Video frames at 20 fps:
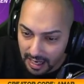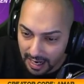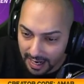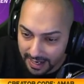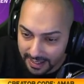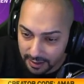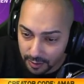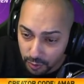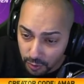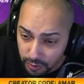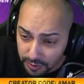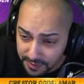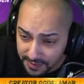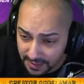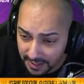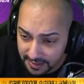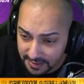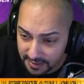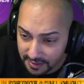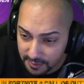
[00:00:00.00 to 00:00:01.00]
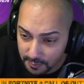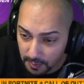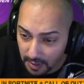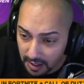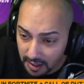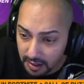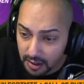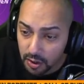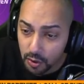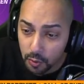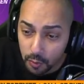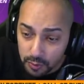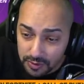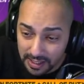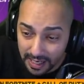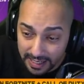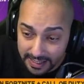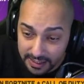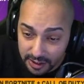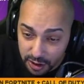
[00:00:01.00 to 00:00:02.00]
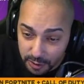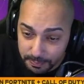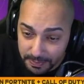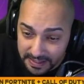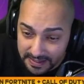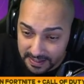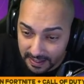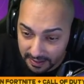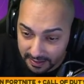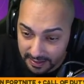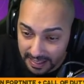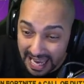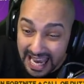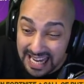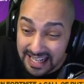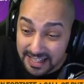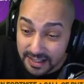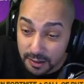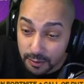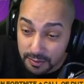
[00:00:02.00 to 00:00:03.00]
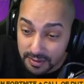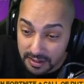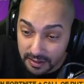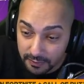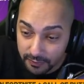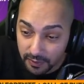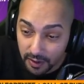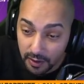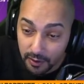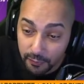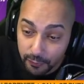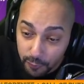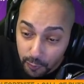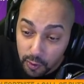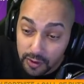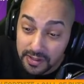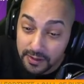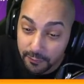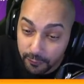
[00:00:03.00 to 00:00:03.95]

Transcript: ein Rückenaccessoire und eine Spitzhacke exklusiv für die